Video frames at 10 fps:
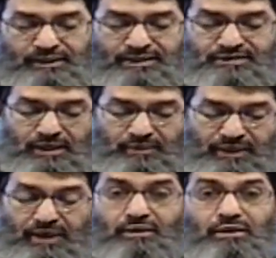نزل
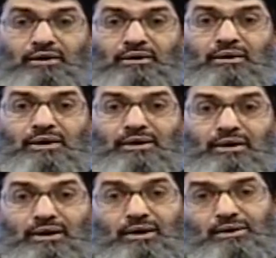بارض
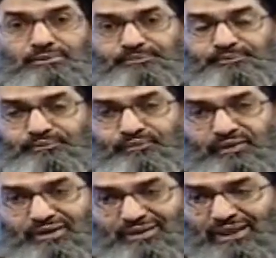قرعاء
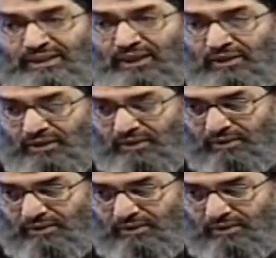يعني ارض